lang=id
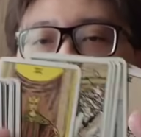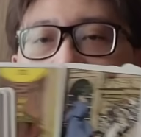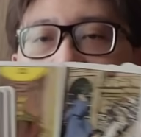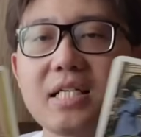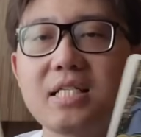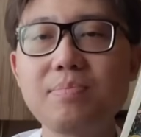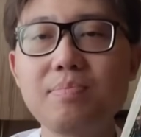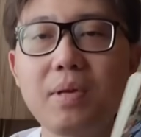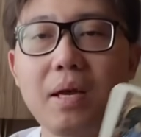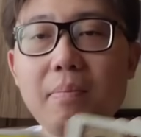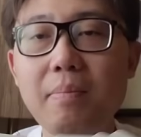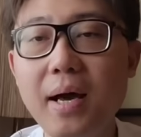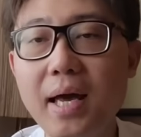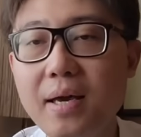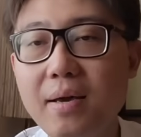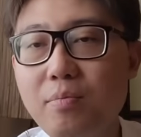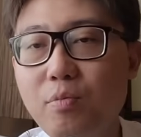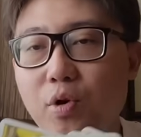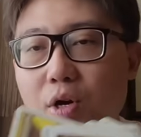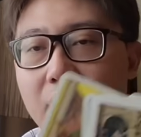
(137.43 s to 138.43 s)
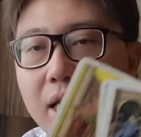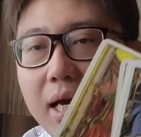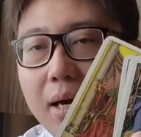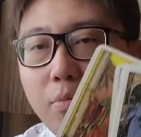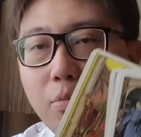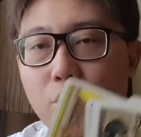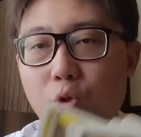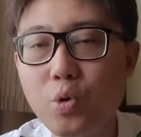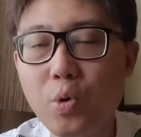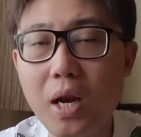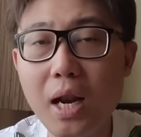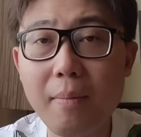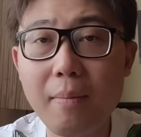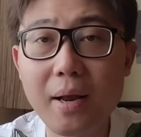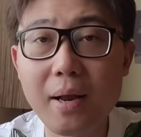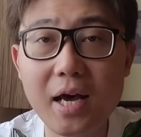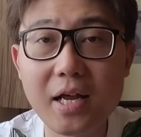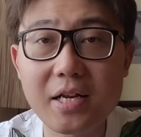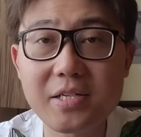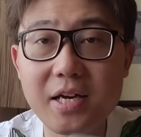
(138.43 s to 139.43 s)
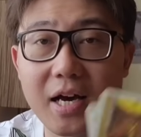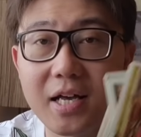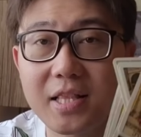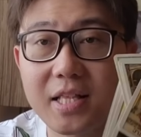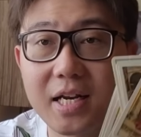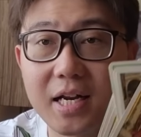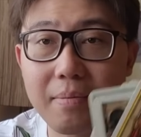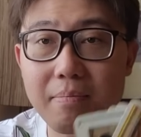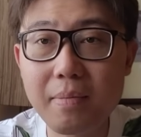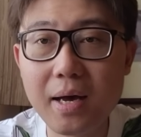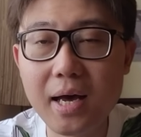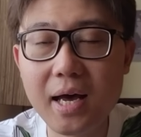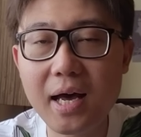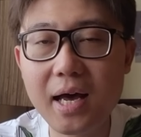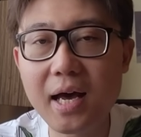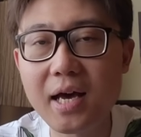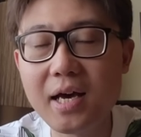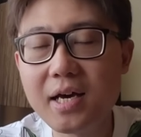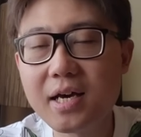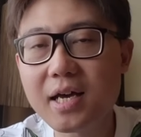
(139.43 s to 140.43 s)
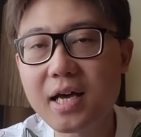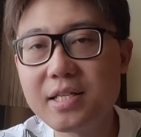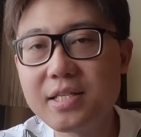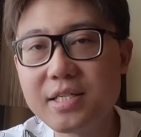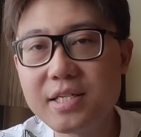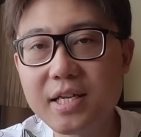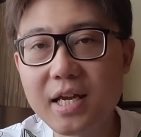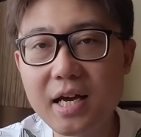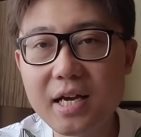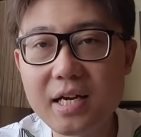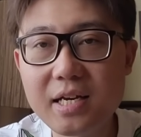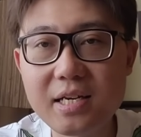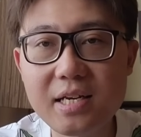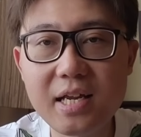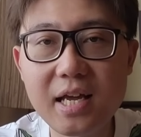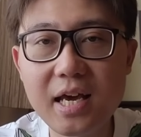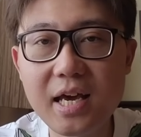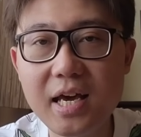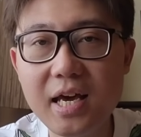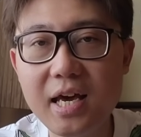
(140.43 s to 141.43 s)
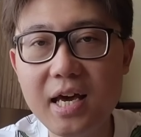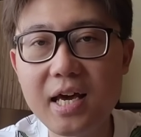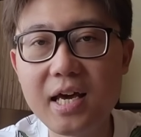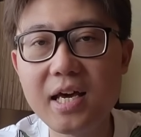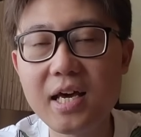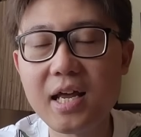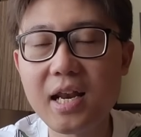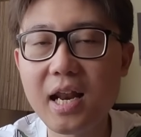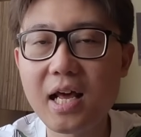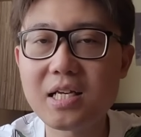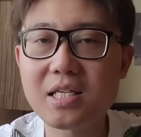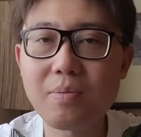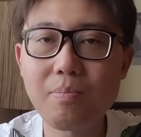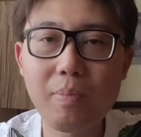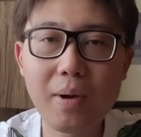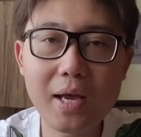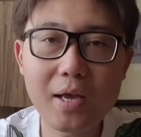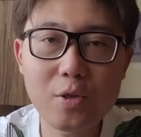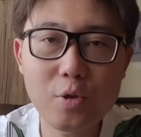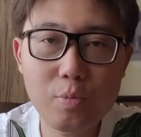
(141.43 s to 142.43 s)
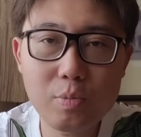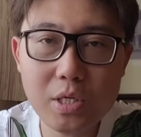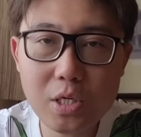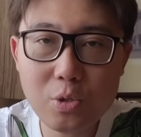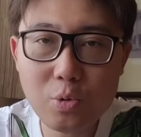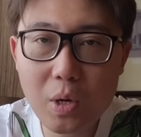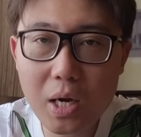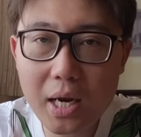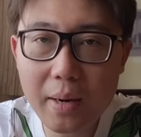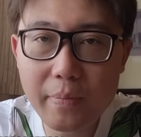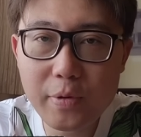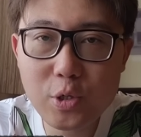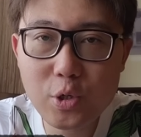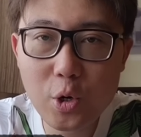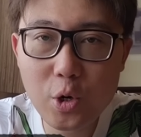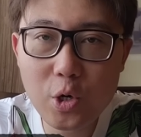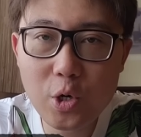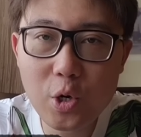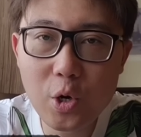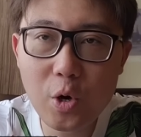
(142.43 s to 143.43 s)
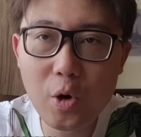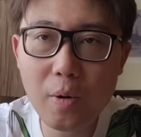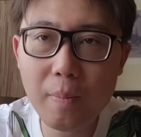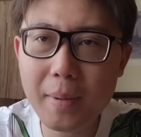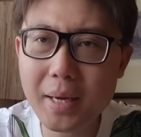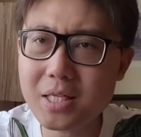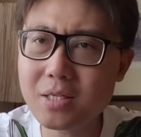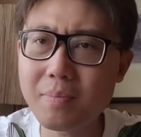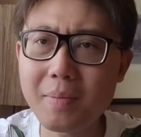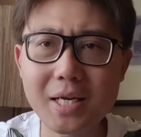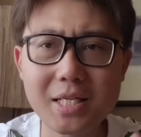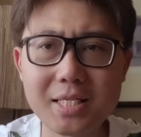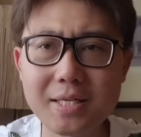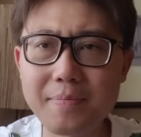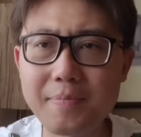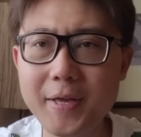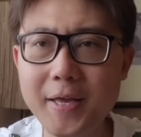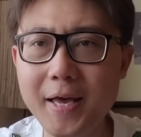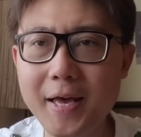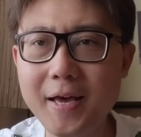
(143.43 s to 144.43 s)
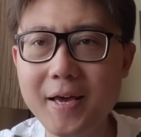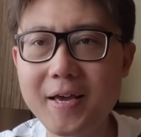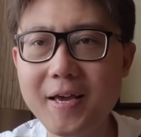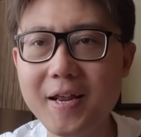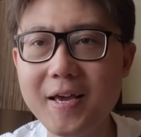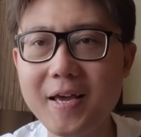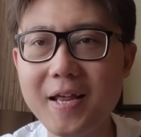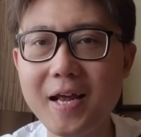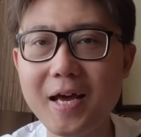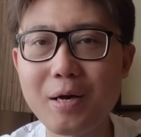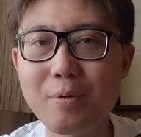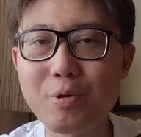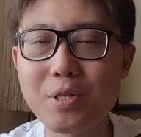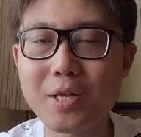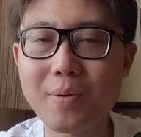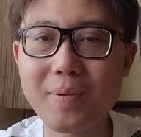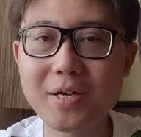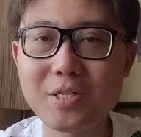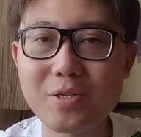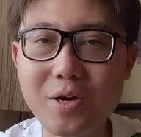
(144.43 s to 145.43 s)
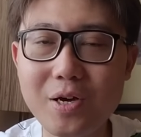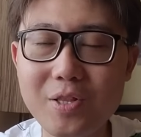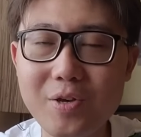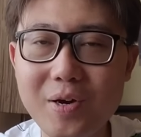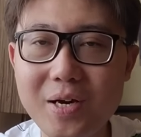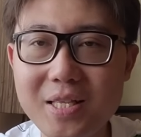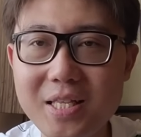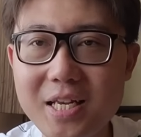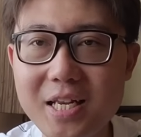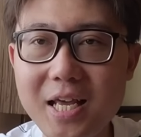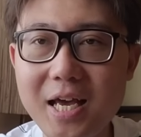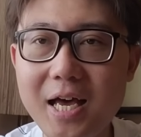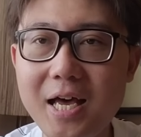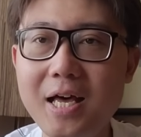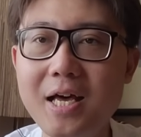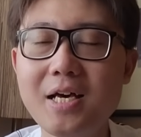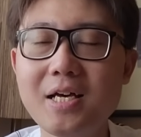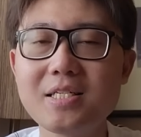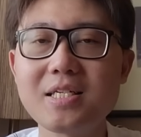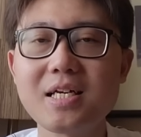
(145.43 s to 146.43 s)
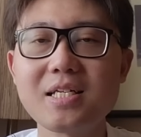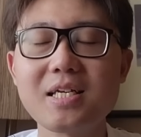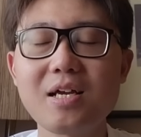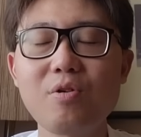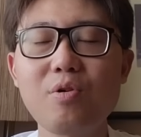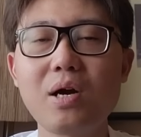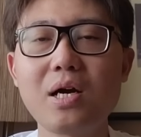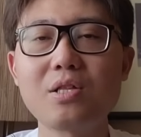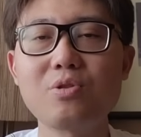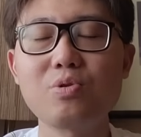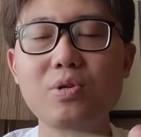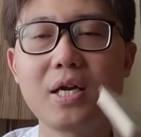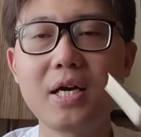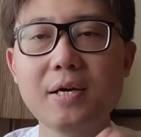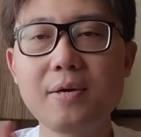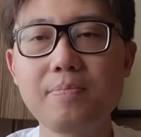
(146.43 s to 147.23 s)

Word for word: Nasibnya baik, mungkin kamu tuh ngelamar kerja keterima, gajinya gede, nasib baik itu bisa juga dapat jodoh, macem-macem ya. Kira-kira kamu termasuk atau tidak. Saya cari kartunya.